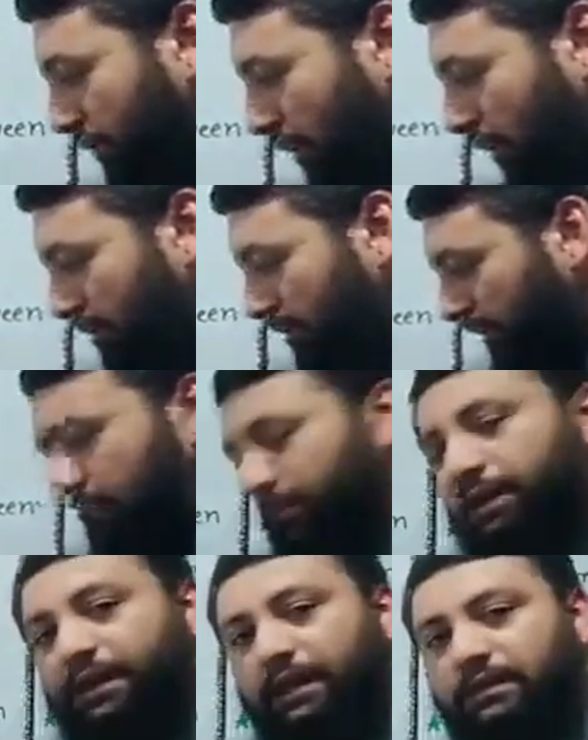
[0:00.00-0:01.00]
ड्रॉप्स यहां
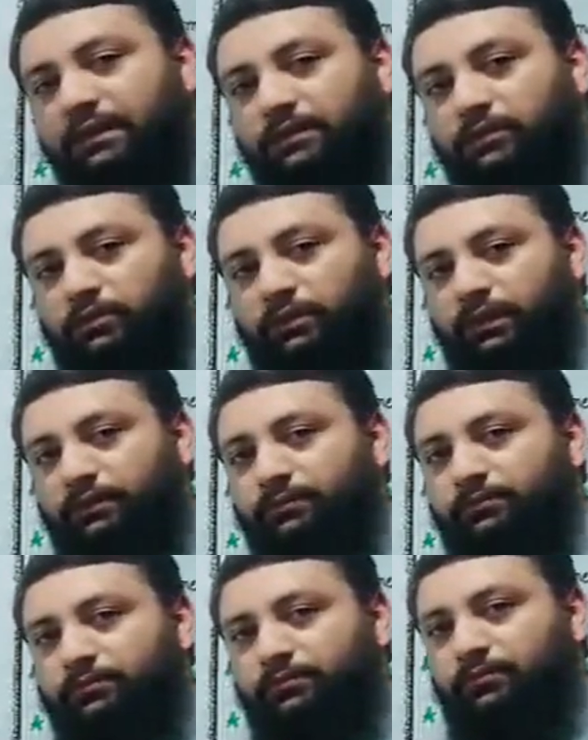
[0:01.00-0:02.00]
पे रह जाते होते
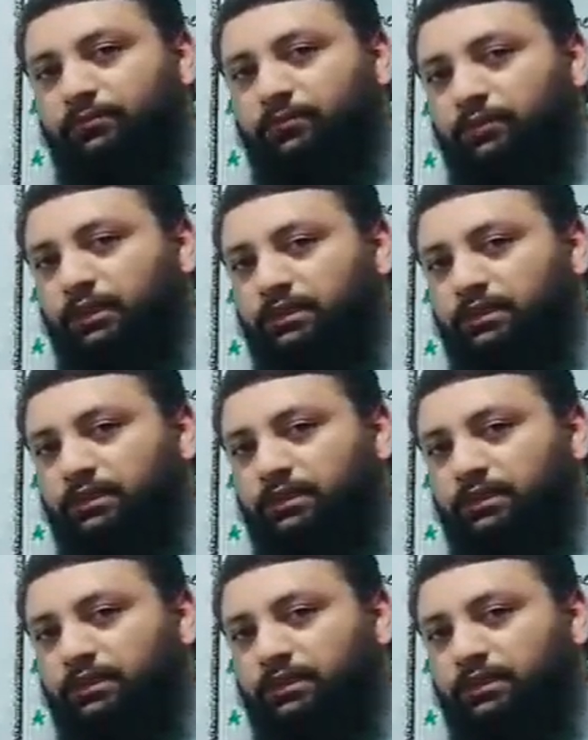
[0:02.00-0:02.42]
हैं